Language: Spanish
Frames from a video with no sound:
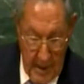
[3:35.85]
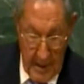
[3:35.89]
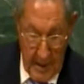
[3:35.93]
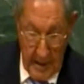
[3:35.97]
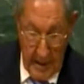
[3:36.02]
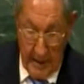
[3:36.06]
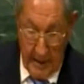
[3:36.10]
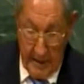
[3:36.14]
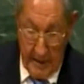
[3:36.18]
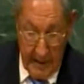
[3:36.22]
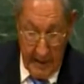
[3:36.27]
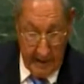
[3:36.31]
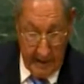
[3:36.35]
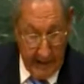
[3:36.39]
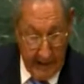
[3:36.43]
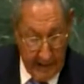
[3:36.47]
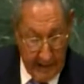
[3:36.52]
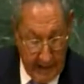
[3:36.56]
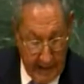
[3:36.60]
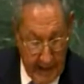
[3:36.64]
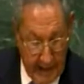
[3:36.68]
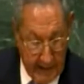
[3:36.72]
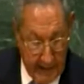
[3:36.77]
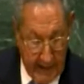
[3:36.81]
y
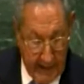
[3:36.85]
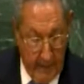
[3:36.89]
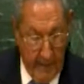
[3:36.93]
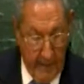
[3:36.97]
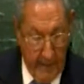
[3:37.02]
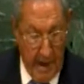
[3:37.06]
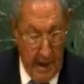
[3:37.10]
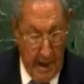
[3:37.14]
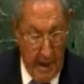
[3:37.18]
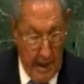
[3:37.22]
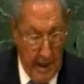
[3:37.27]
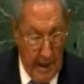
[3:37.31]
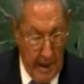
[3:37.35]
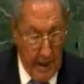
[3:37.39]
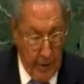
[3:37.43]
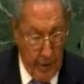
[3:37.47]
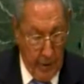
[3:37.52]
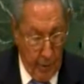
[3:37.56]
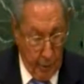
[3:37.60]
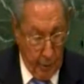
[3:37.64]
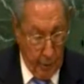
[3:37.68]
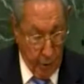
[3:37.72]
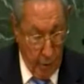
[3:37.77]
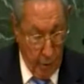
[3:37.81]
17 mil
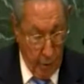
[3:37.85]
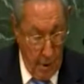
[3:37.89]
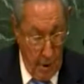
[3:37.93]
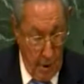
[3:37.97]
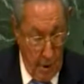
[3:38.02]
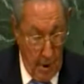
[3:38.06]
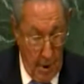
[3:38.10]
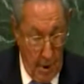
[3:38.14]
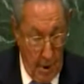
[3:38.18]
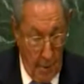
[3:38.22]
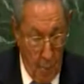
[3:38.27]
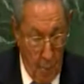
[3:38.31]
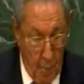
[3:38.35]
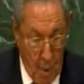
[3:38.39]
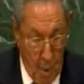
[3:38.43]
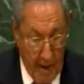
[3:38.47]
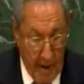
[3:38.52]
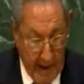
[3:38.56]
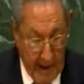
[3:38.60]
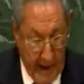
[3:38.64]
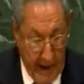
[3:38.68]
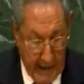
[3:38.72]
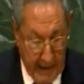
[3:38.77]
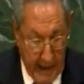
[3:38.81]
niños
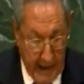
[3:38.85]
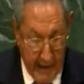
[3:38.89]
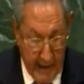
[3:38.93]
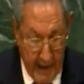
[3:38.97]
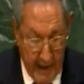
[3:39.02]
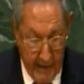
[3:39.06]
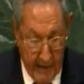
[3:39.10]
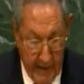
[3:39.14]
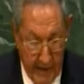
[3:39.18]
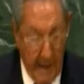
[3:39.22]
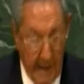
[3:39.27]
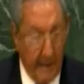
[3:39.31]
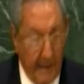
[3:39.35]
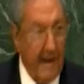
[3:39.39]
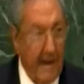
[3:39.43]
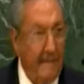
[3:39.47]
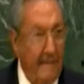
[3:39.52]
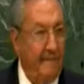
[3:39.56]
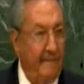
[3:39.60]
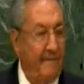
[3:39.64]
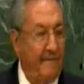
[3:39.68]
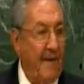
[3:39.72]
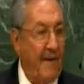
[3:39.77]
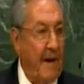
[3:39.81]
mueren cada día de
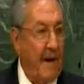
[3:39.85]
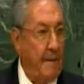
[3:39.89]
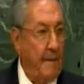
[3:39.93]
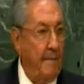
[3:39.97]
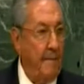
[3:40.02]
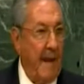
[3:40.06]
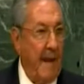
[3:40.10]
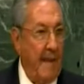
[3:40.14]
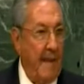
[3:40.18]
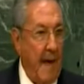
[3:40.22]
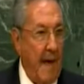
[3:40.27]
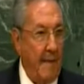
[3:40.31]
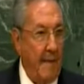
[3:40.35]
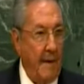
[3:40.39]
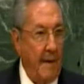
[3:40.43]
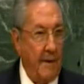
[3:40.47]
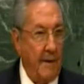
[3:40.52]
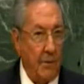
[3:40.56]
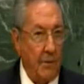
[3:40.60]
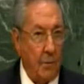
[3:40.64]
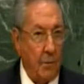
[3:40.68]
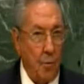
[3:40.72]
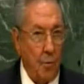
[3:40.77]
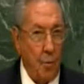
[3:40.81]

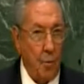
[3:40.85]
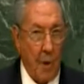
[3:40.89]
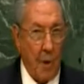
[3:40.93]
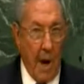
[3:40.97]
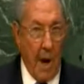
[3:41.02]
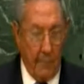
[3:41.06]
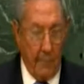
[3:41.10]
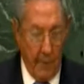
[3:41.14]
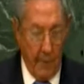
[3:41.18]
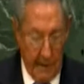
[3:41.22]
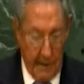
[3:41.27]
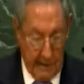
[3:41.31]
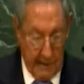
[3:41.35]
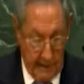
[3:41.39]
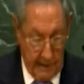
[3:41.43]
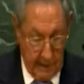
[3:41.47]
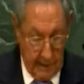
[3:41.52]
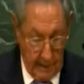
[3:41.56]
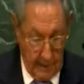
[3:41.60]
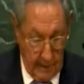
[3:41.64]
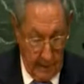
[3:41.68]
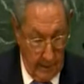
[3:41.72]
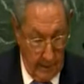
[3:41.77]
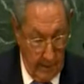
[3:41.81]
enfermedades curables.
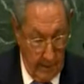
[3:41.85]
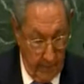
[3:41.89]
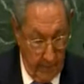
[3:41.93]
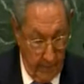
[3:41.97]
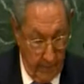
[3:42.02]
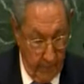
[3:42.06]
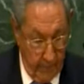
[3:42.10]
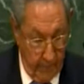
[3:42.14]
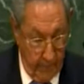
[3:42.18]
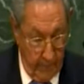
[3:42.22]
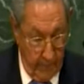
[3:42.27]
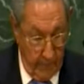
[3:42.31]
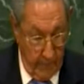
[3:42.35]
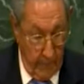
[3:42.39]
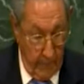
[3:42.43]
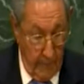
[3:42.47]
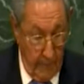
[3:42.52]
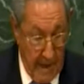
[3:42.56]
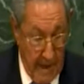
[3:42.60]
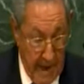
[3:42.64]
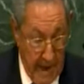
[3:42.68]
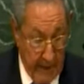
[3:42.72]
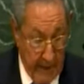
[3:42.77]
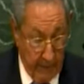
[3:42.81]

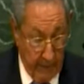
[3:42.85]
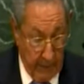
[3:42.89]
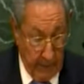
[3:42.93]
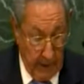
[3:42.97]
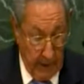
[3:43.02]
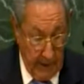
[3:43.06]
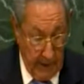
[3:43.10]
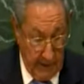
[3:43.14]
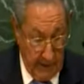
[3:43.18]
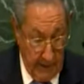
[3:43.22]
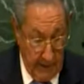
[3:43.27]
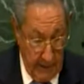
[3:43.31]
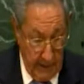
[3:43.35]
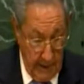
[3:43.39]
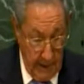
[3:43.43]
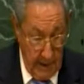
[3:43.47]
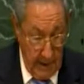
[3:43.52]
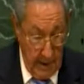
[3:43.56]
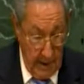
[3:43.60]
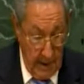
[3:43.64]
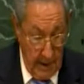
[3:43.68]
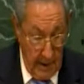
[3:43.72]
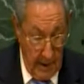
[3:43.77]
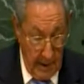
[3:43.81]
Mientras
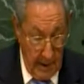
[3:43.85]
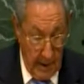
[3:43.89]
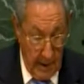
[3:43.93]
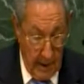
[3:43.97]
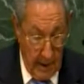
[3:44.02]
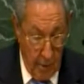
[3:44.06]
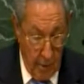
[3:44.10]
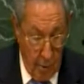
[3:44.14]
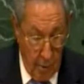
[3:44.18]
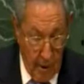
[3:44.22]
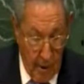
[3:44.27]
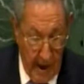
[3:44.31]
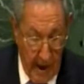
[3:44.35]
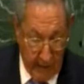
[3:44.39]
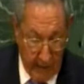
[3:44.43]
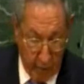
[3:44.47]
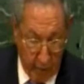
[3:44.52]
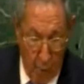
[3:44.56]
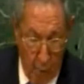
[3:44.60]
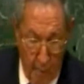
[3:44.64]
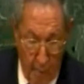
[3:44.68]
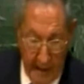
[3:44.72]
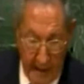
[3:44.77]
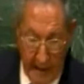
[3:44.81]
que los
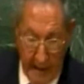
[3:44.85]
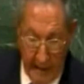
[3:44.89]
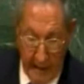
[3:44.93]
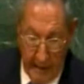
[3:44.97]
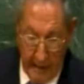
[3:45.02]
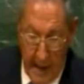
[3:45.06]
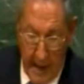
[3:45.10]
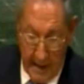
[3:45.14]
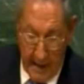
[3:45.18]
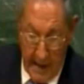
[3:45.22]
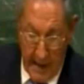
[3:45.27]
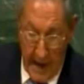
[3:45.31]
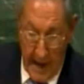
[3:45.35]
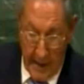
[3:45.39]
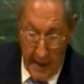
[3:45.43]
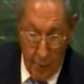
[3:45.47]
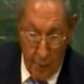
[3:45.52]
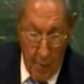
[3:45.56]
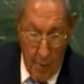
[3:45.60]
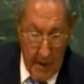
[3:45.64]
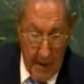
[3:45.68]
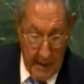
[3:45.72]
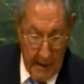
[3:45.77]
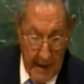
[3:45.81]
gastos militares
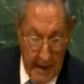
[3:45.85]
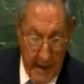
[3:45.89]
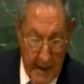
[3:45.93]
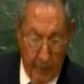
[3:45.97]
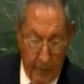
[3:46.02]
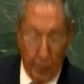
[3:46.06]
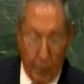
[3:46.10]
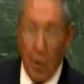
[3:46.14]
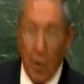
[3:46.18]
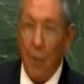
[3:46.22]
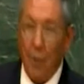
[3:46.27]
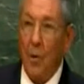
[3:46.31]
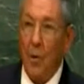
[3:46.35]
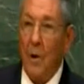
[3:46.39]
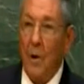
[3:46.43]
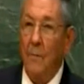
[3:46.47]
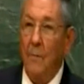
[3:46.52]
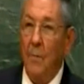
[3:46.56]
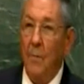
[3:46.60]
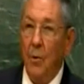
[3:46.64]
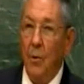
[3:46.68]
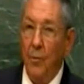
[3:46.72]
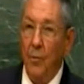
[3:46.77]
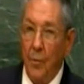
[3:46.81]
anuales en todo el
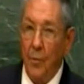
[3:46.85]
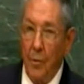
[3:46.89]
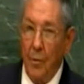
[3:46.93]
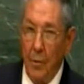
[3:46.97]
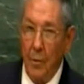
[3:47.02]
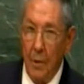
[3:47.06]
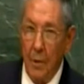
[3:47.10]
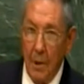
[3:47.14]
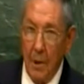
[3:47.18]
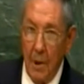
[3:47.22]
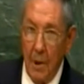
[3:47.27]
mundo